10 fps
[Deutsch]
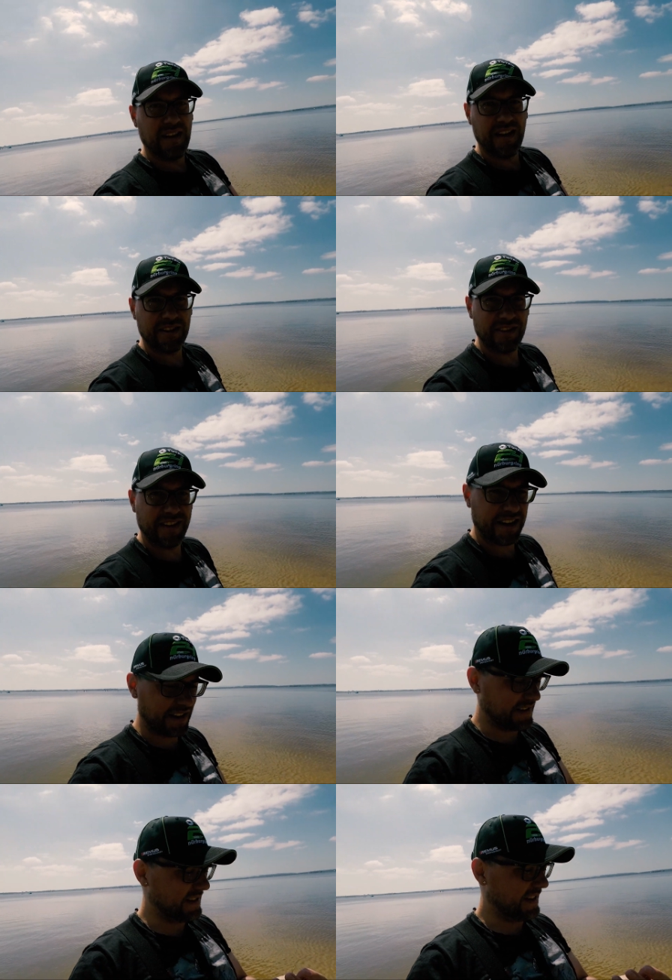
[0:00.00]
Also ich
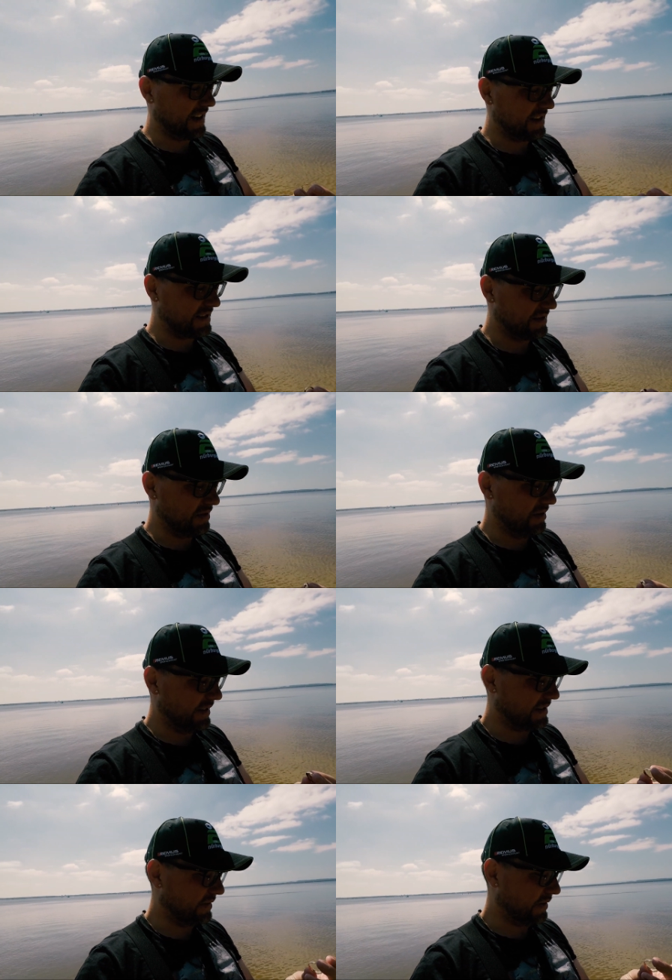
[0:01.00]
hätte jetzt nicht gerechnet, dass ich noch
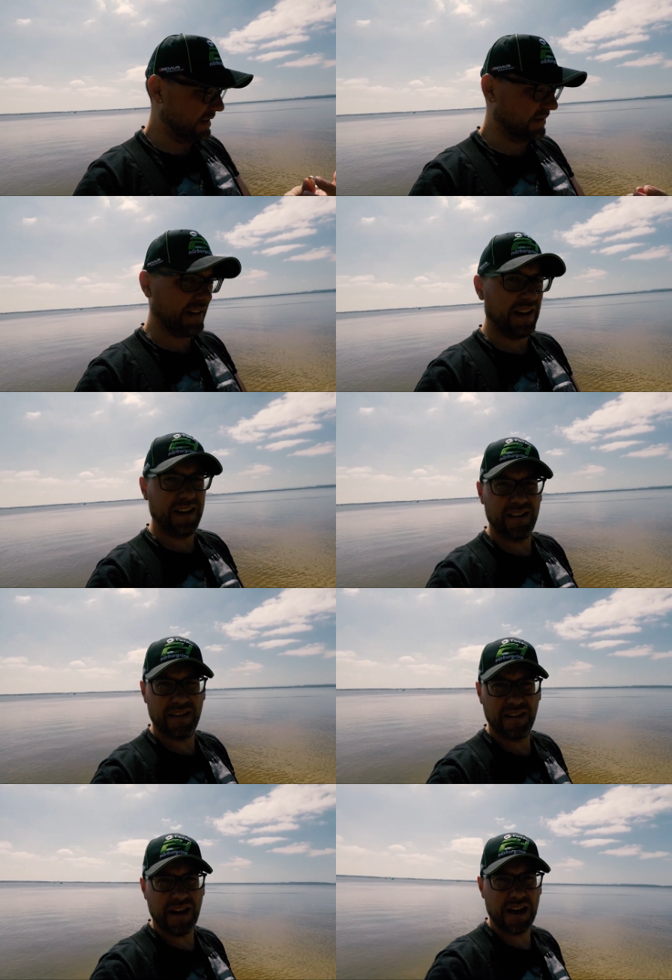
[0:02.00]
irgendwas hier finde, weil
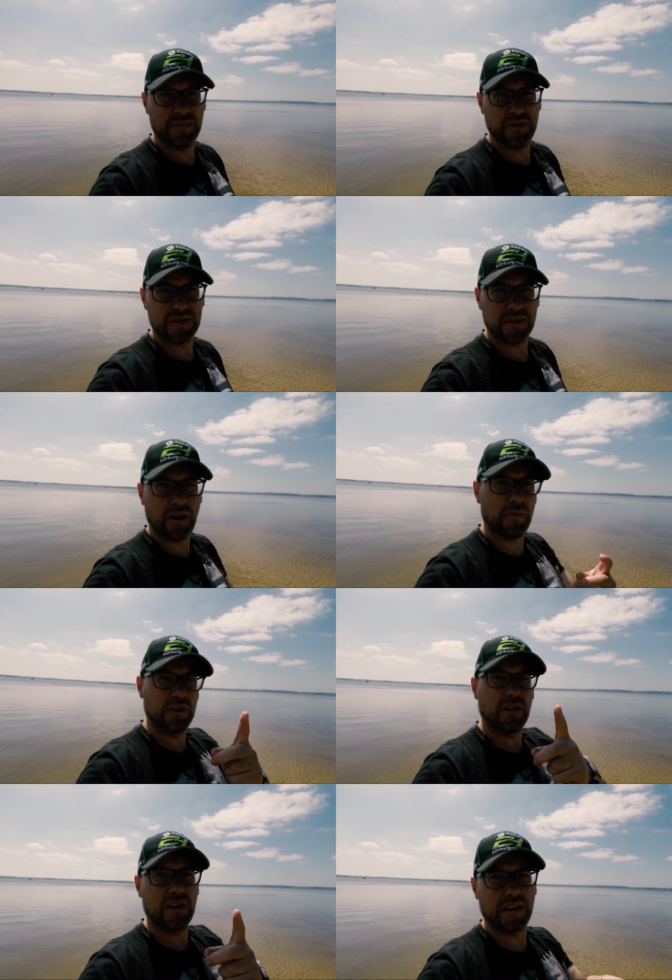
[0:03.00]
äh, eine Münze, obwohl
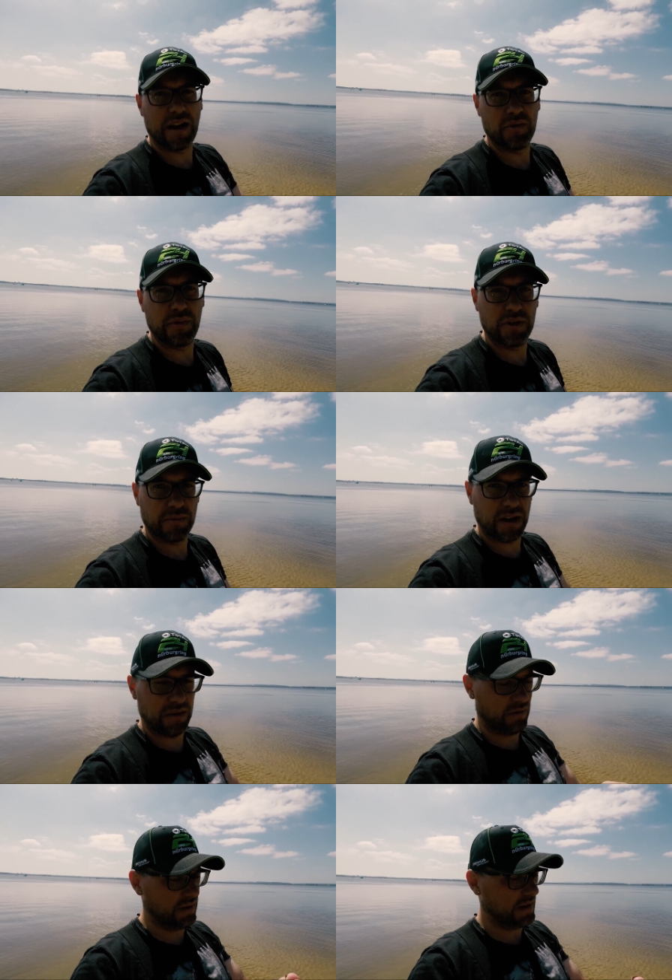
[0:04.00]
doch der
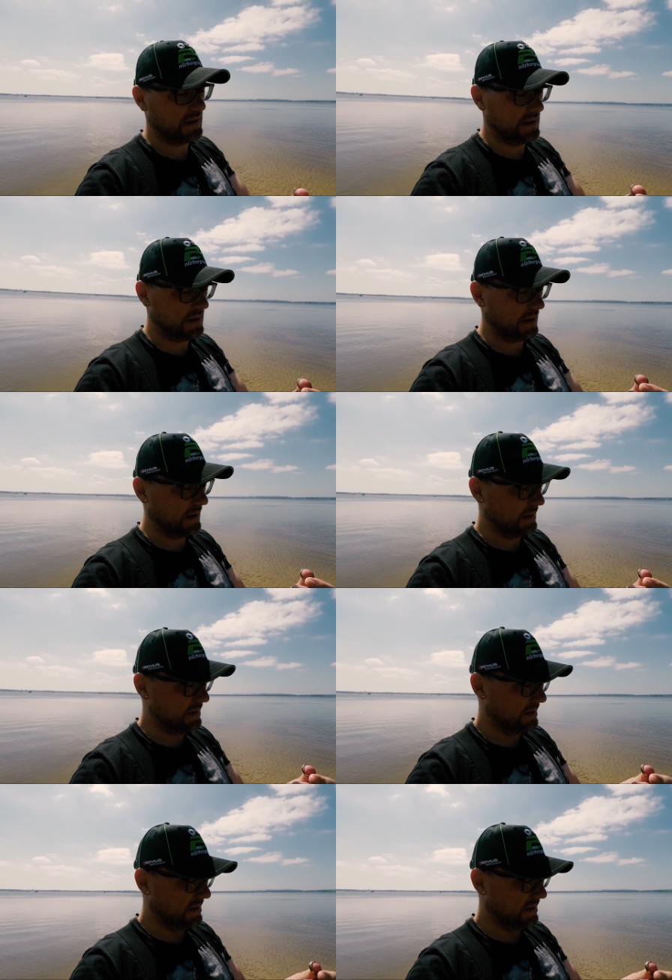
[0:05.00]
Aluminiumring und jetzt dieser hier.